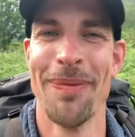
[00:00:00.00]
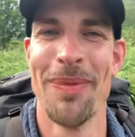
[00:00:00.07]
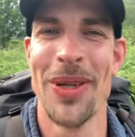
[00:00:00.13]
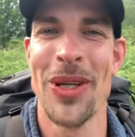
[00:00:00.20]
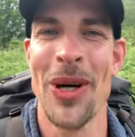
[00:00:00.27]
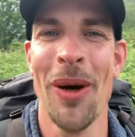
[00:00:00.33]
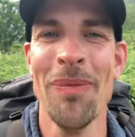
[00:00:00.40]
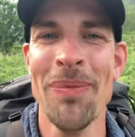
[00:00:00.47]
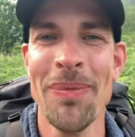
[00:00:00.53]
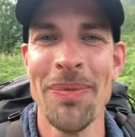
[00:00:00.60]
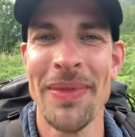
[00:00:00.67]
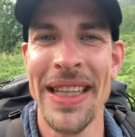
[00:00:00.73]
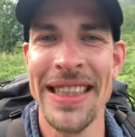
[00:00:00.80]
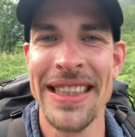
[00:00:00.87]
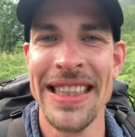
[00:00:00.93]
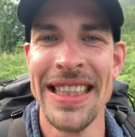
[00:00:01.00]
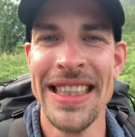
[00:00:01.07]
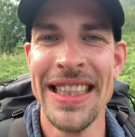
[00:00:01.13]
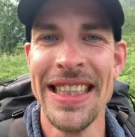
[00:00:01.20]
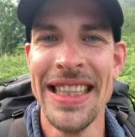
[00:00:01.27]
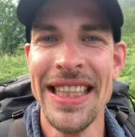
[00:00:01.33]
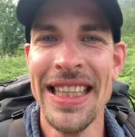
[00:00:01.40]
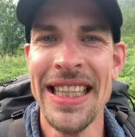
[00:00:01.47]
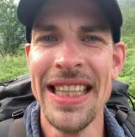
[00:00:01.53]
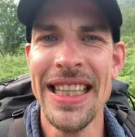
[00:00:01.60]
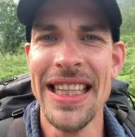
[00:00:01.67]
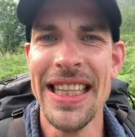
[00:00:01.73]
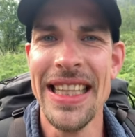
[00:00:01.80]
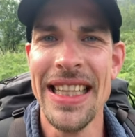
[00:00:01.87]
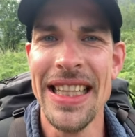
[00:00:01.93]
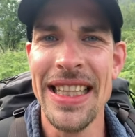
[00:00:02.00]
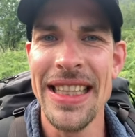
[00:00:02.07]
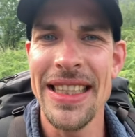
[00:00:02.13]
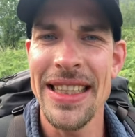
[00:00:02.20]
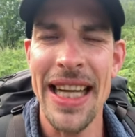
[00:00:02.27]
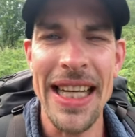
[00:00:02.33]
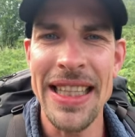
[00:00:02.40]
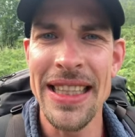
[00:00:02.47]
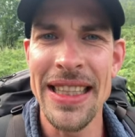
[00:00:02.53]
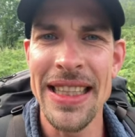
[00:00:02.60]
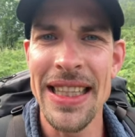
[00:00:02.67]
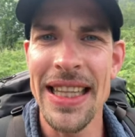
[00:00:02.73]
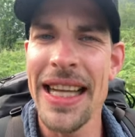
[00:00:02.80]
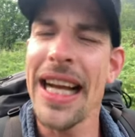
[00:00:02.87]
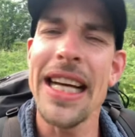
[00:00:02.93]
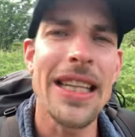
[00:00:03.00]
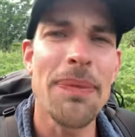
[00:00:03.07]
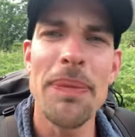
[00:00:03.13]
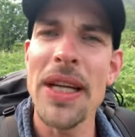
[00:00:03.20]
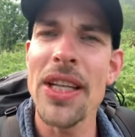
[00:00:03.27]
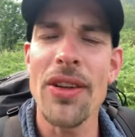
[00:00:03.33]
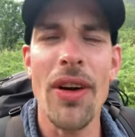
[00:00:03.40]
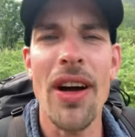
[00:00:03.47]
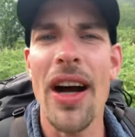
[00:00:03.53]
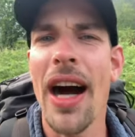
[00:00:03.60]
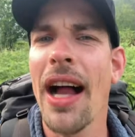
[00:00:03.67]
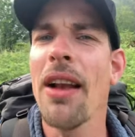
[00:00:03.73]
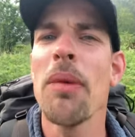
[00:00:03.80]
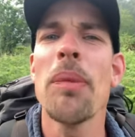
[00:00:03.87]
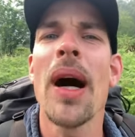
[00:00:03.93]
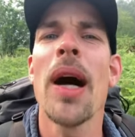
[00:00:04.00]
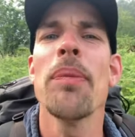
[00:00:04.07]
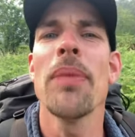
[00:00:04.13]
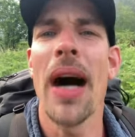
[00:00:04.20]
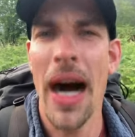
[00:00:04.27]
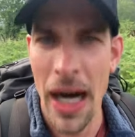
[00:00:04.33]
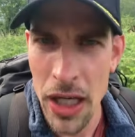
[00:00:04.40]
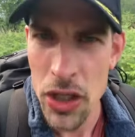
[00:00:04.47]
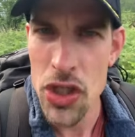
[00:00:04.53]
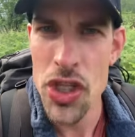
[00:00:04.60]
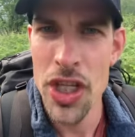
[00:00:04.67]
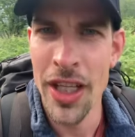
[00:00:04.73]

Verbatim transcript: bekommen mit, nein, leckt mich doch alle mal am Arsch.